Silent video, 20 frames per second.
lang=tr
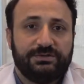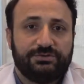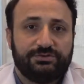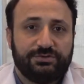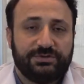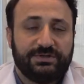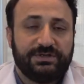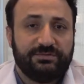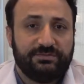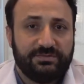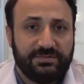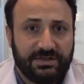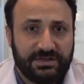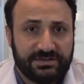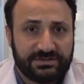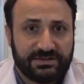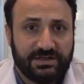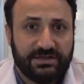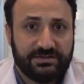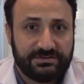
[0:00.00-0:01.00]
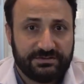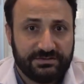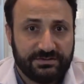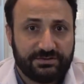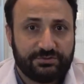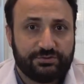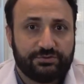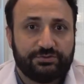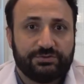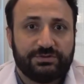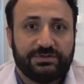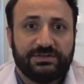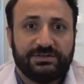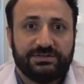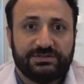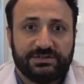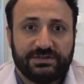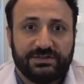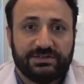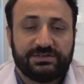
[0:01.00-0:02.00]
Çünkü 20 yaş altındaki
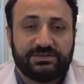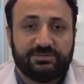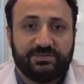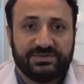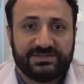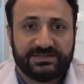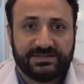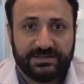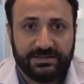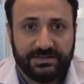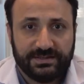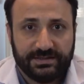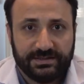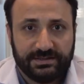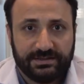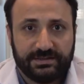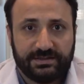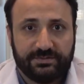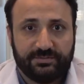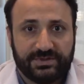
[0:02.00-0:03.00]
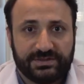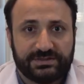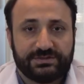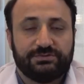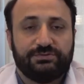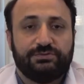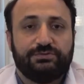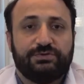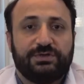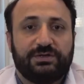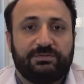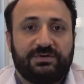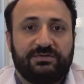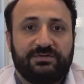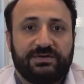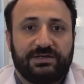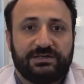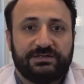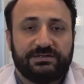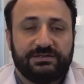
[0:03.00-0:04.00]
çocukların dışarıya çıkmasıyla ilgili bir uygulama
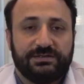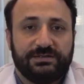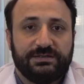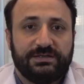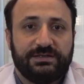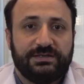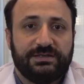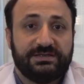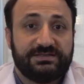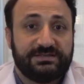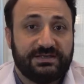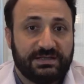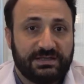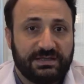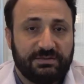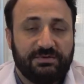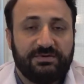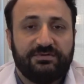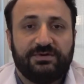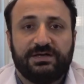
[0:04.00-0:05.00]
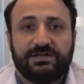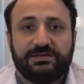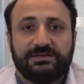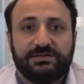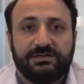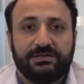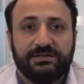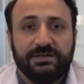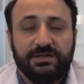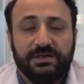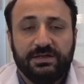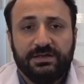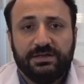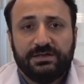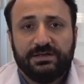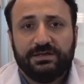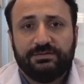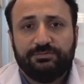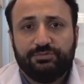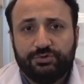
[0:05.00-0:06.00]
vardı, e, yasaklama vardı.
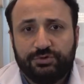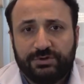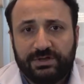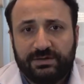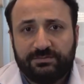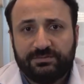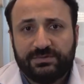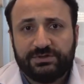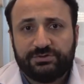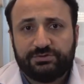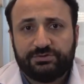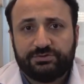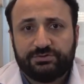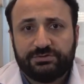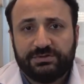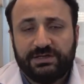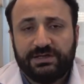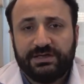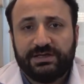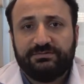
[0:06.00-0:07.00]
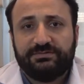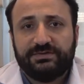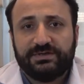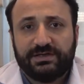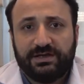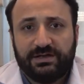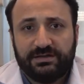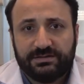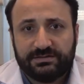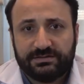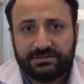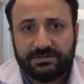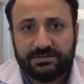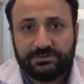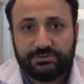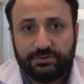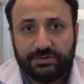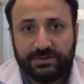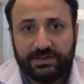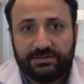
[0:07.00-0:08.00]
Bu dönemde çocuklar evde
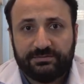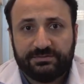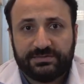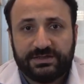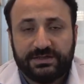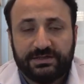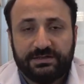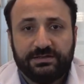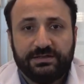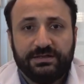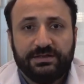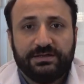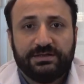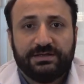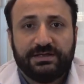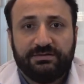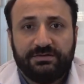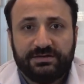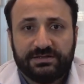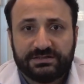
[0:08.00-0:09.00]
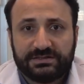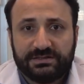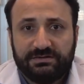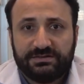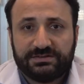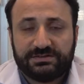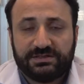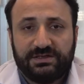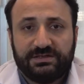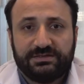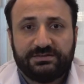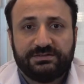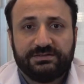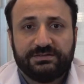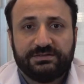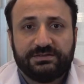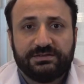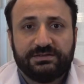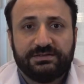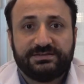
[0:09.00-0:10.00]
kaldıkları dönemde yavaş yavaş
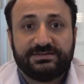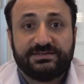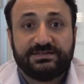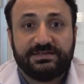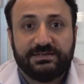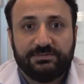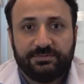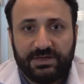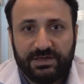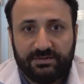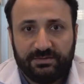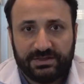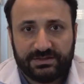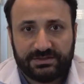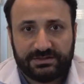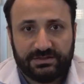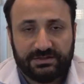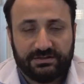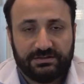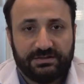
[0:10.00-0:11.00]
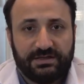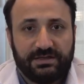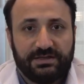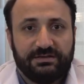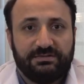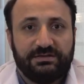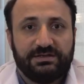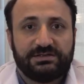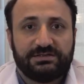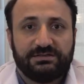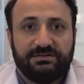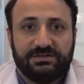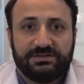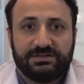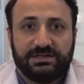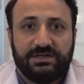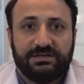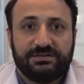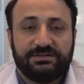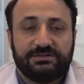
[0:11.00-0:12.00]
artık e, sıkılmaya başladılar. Yavaş
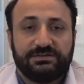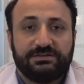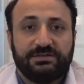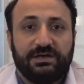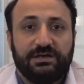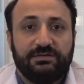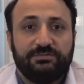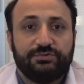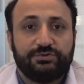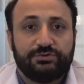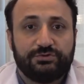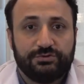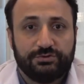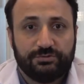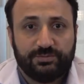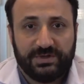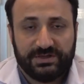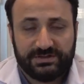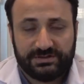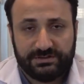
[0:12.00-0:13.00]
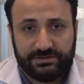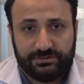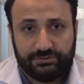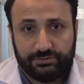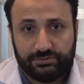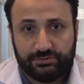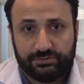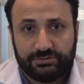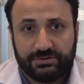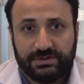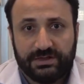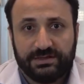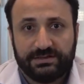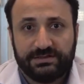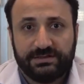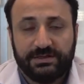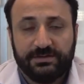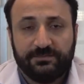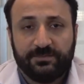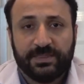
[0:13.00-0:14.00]
yavaş artık tahammülsüzlük başladı
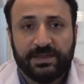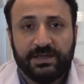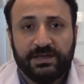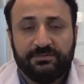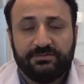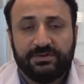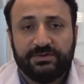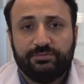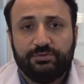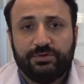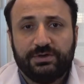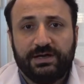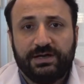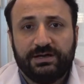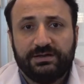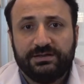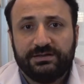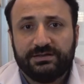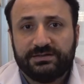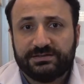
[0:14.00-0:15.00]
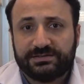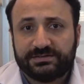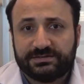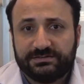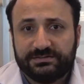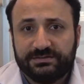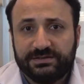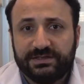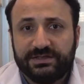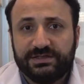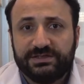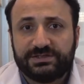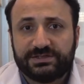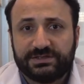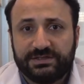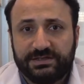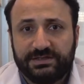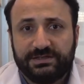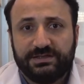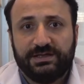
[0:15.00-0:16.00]
çocuklarda ve bu aile arasında
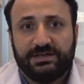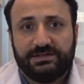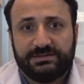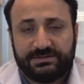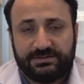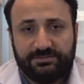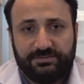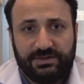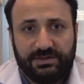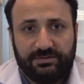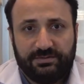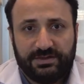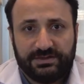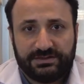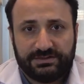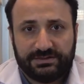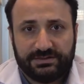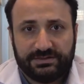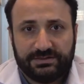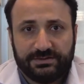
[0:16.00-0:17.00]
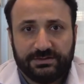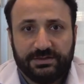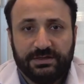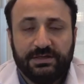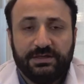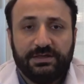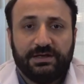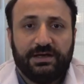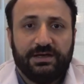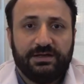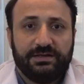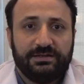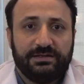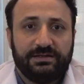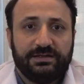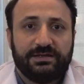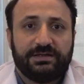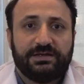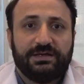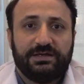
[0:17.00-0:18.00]
ilişkileri de yansımaya başladı.
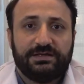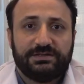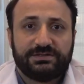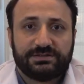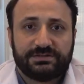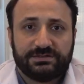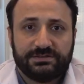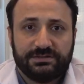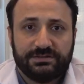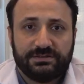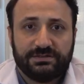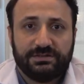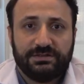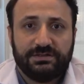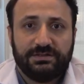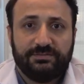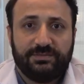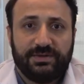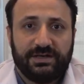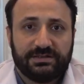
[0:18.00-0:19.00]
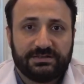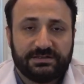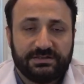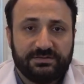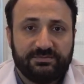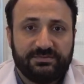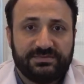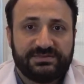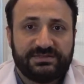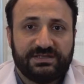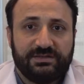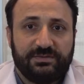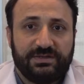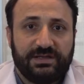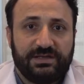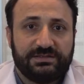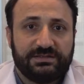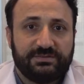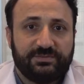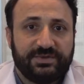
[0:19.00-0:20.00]
Ailelere karşı e, baktığımız zaman
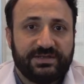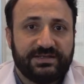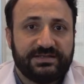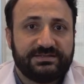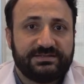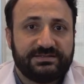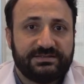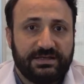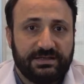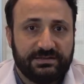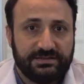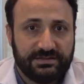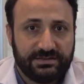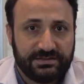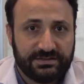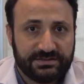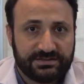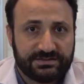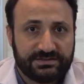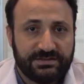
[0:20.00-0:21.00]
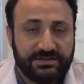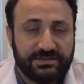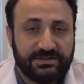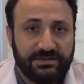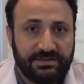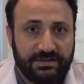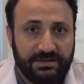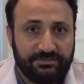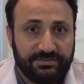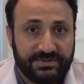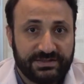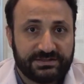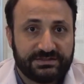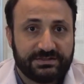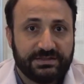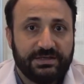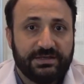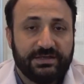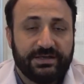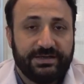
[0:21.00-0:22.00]
artık bir isyan derecesine gelen
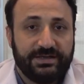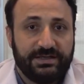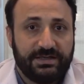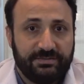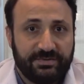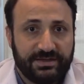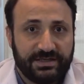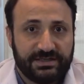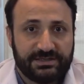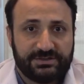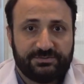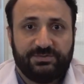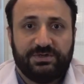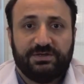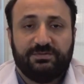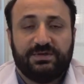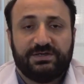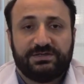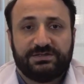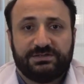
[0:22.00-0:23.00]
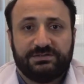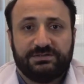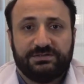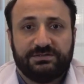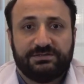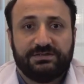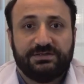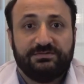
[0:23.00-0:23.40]
bir eyleme geçmeye başladı.